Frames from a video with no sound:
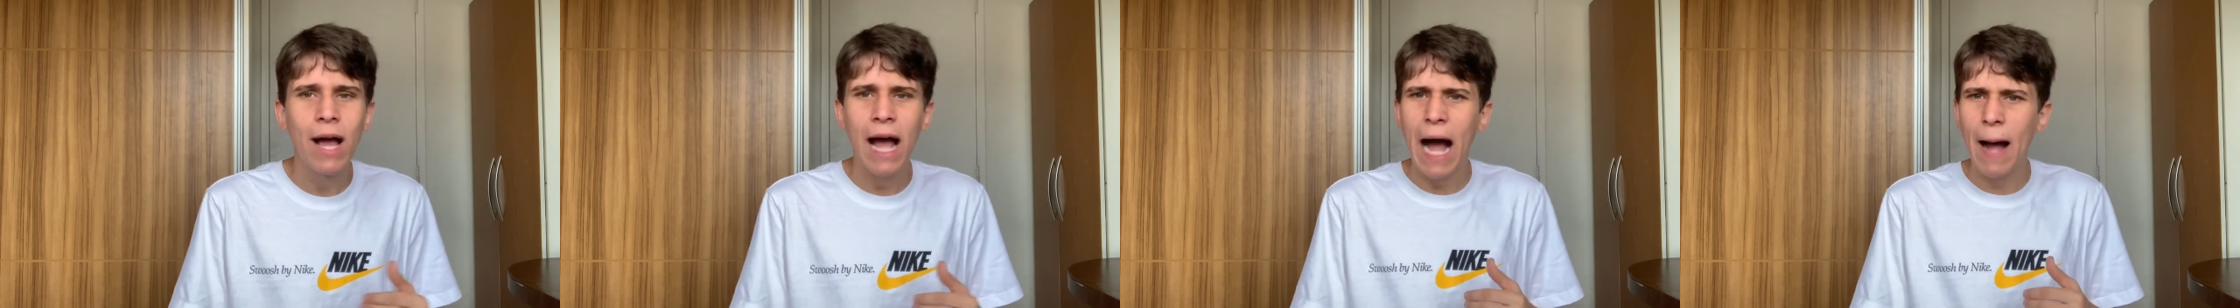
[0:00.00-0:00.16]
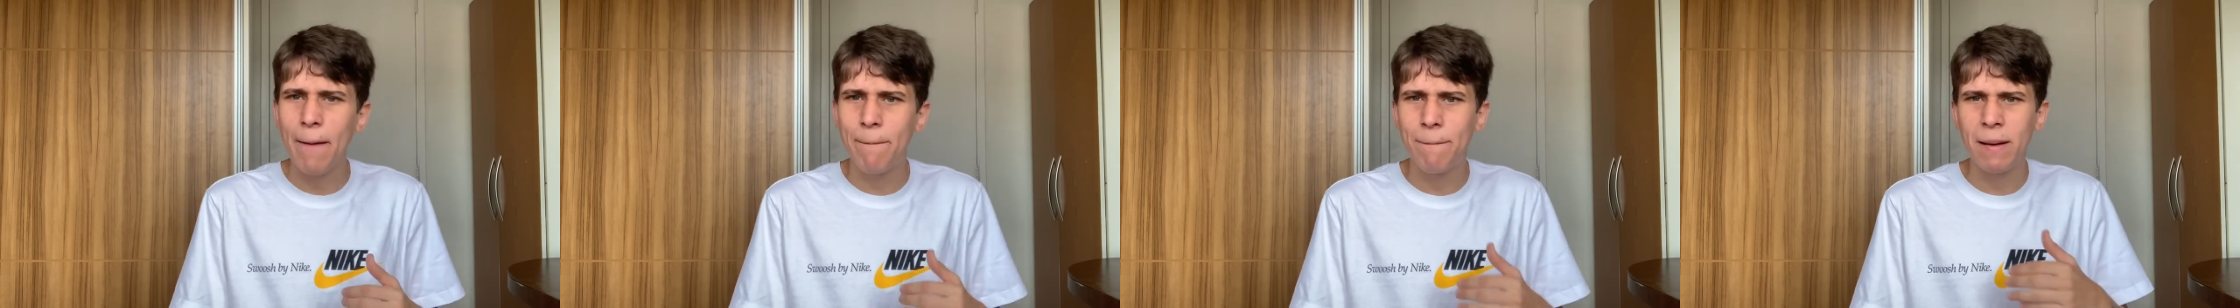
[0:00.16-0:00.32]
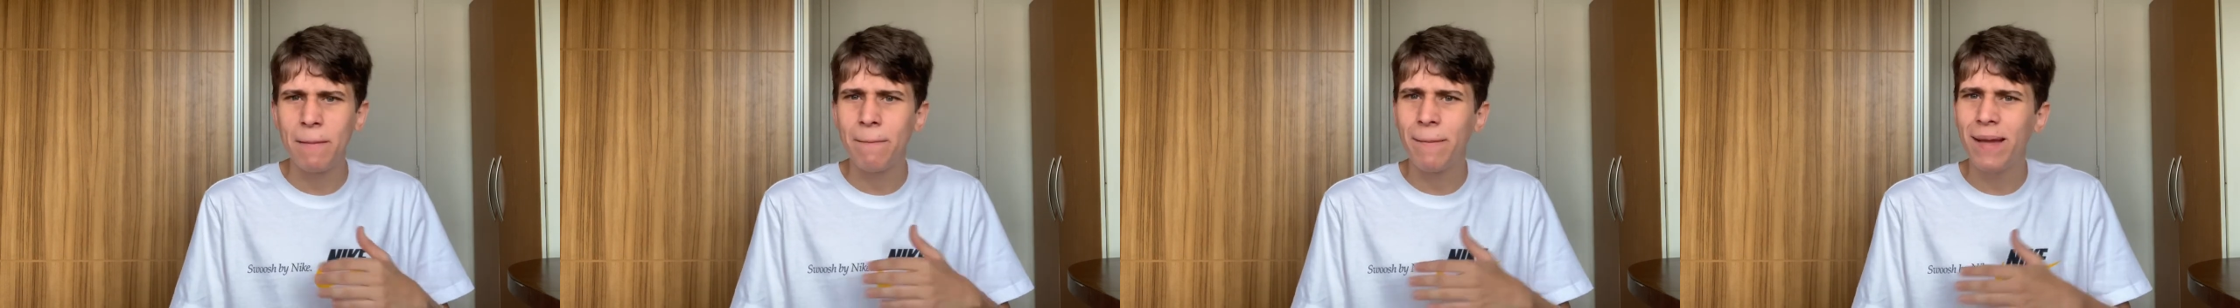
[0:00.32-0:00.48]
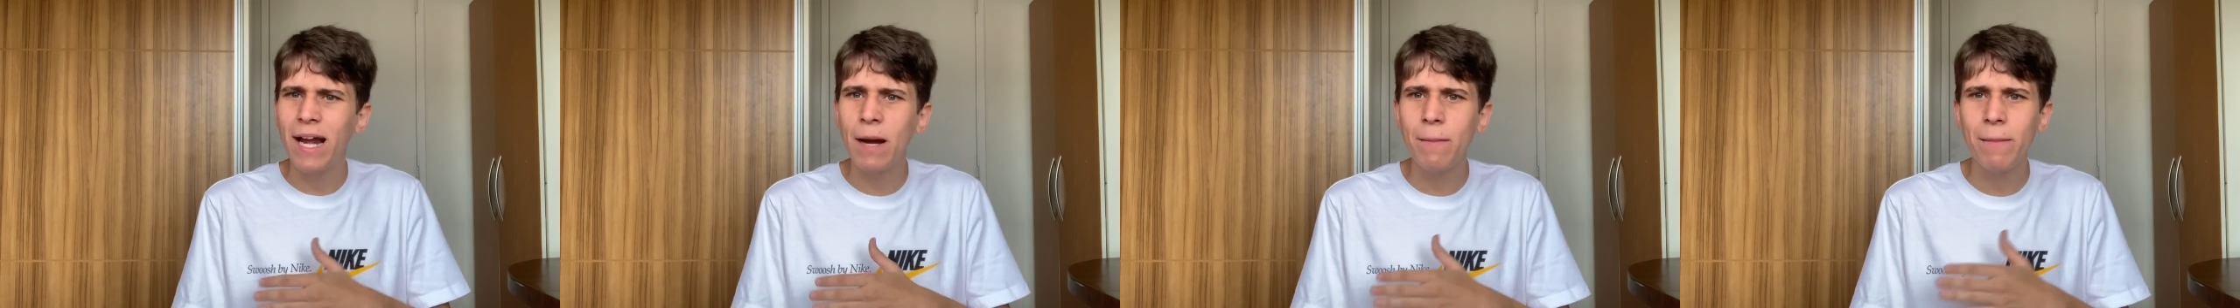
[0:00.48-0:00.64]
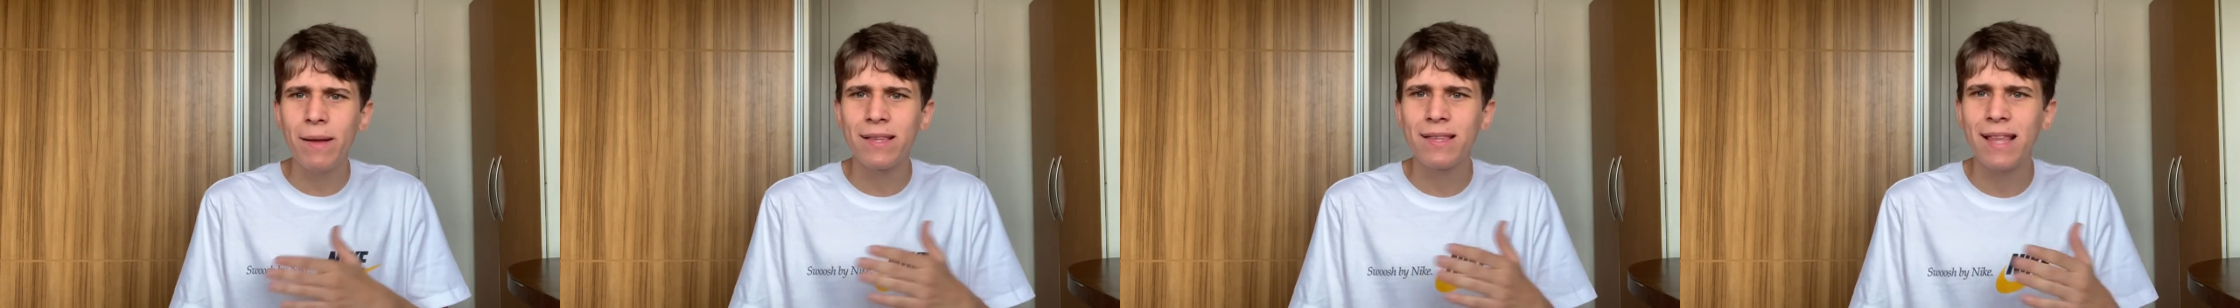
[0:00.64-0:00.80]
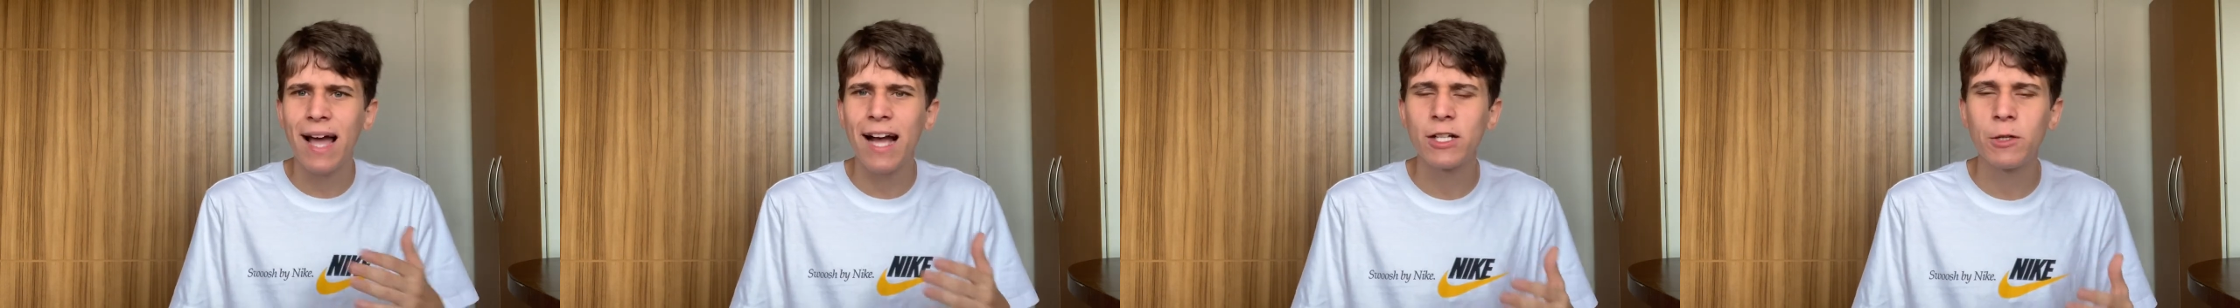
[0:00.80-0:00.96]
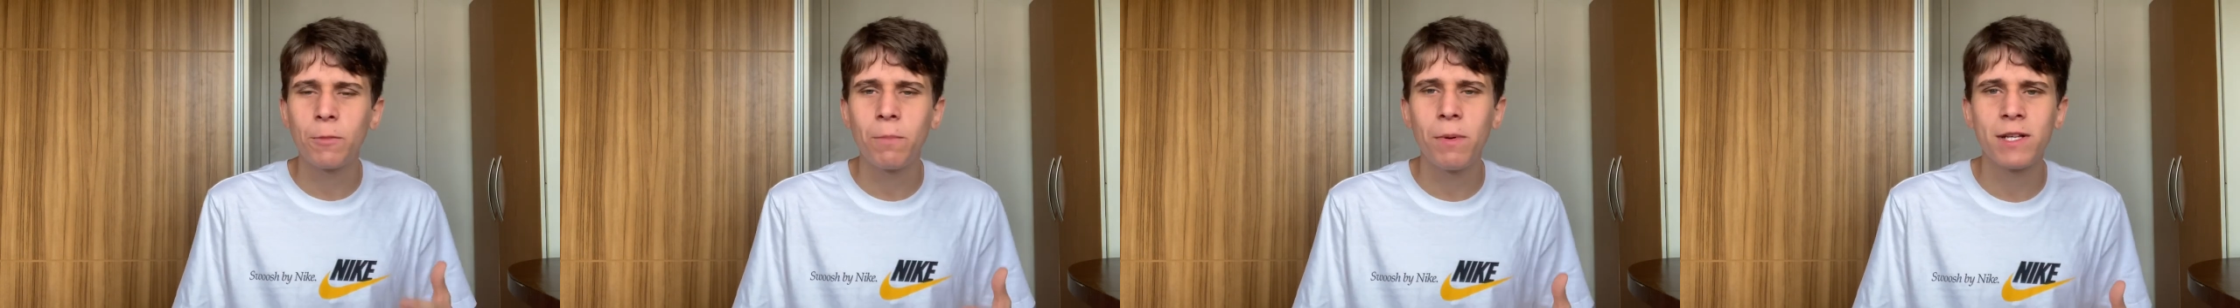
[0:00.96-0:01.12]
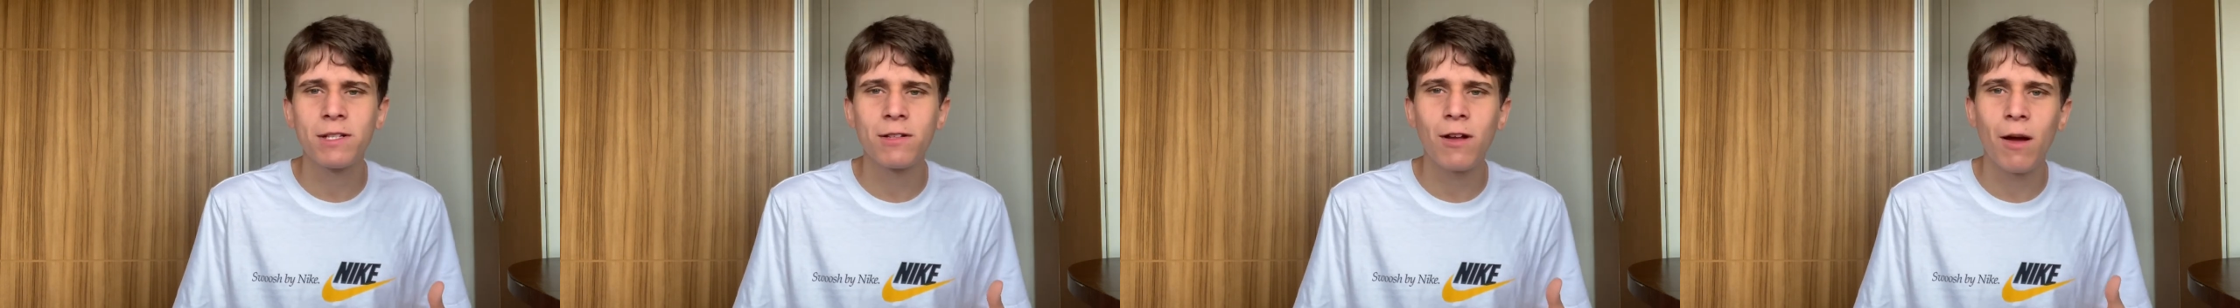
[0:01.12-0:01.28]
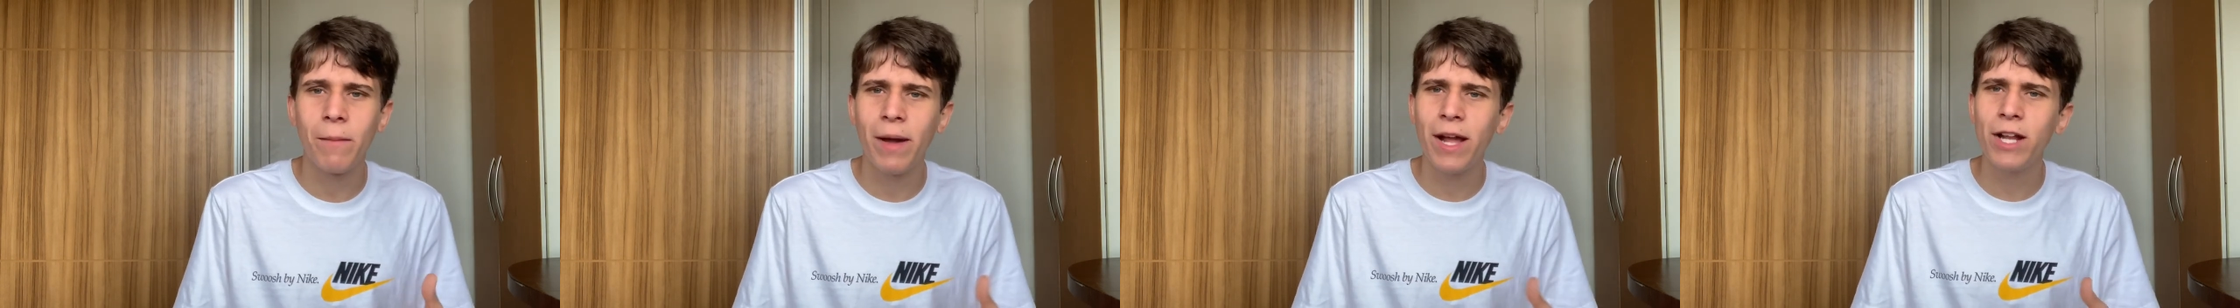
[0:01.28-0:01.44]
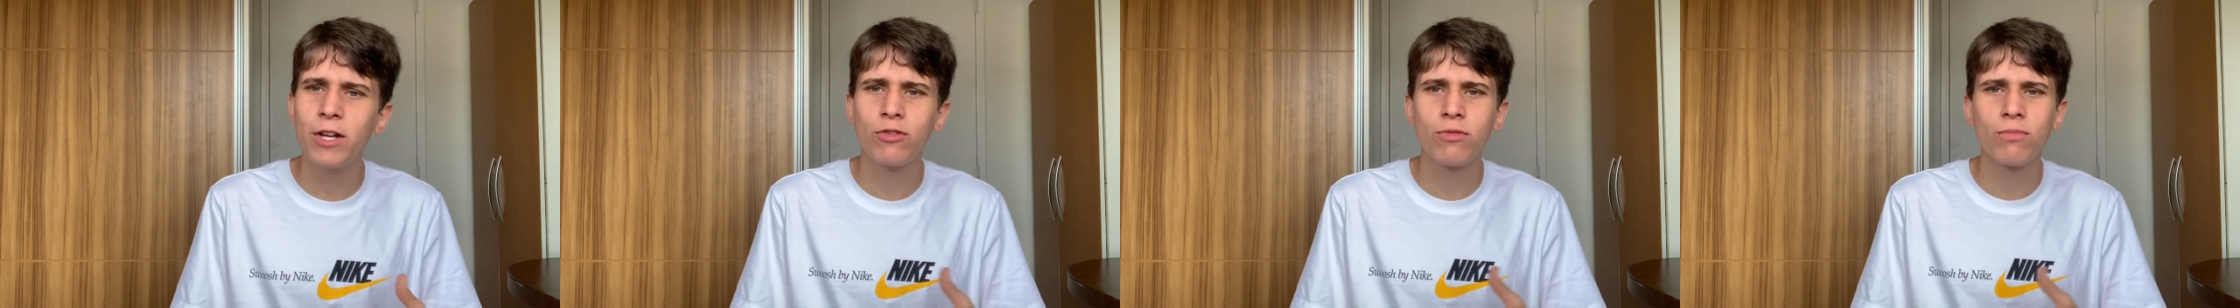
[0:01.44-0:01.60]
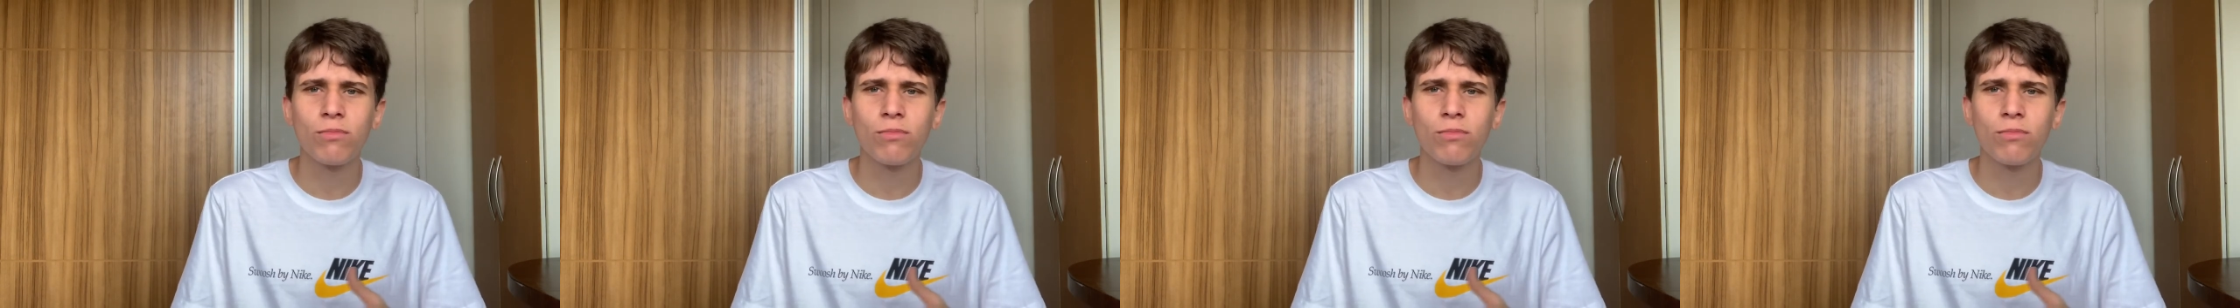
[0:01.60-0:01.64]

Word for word: a primeira metade principalmente,